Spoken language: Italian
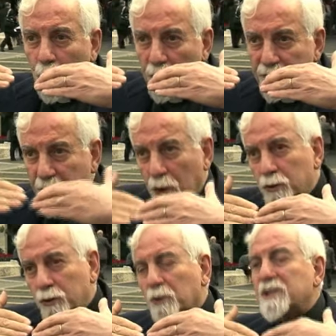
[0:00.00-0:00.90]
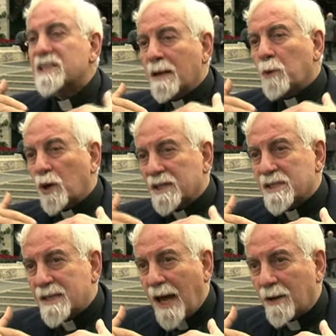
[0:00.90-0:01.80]
confronto
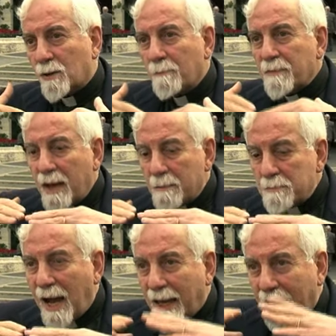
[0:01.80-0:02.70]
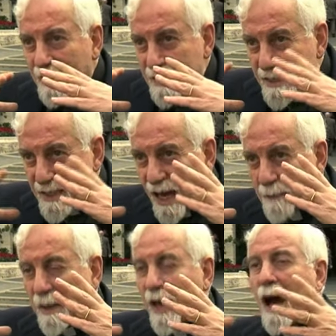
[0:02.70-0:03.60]
islamo-cristiano, ma è,
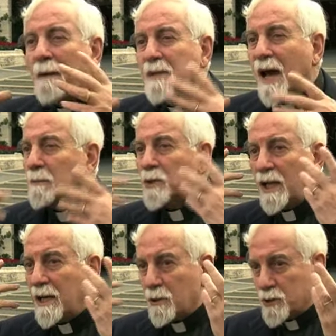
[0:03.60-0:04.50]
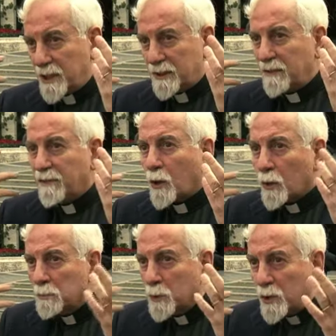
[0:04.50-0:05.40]
insieme abbiamo degli oggettivi
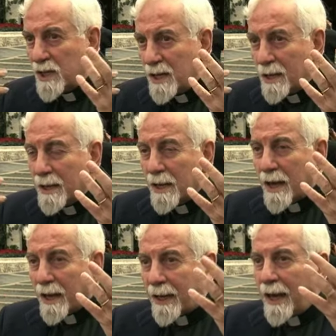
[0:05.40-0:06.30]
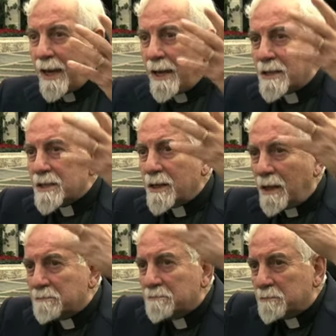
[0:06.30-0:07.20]
comuni che
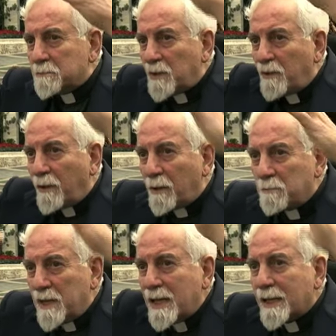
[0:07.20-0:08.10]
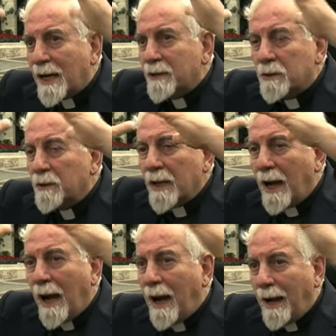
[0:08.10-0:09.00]
mm, mirano
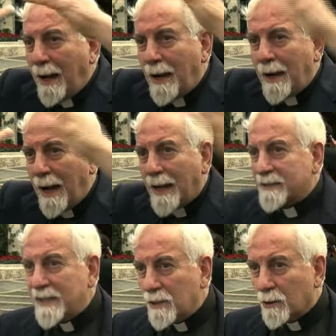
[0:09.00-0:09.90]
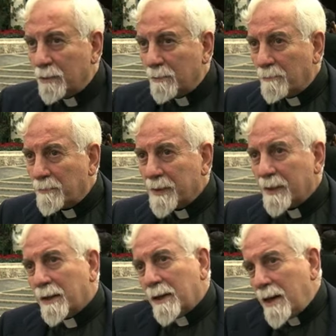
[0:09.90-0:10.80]
a, a, a Dio
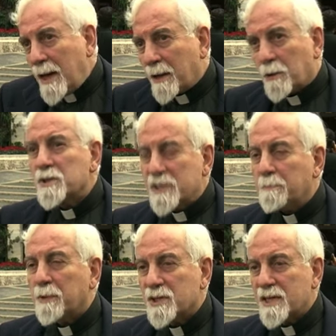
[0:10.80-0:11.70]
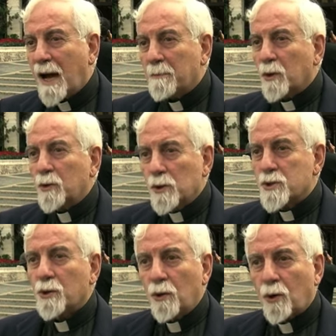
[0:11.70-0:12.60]
e così possiamo non
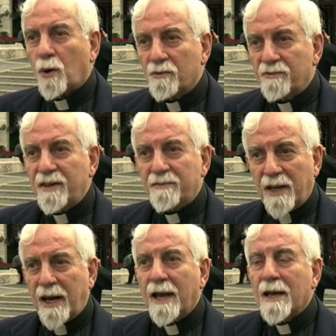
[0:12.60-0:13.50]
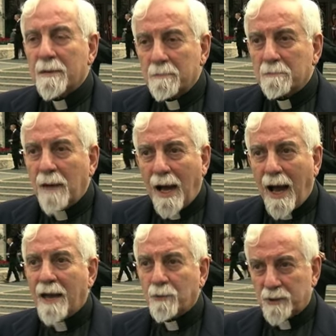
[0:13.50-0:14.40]
solo convivere ma
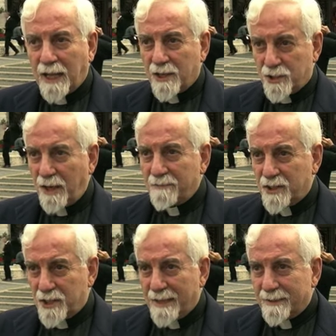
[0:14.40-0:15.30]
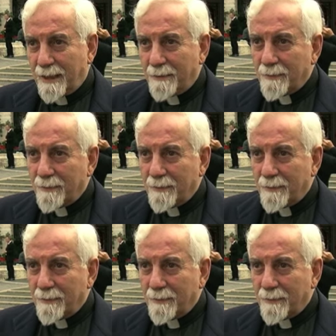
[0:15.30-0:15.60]
aiutarci a vicenda.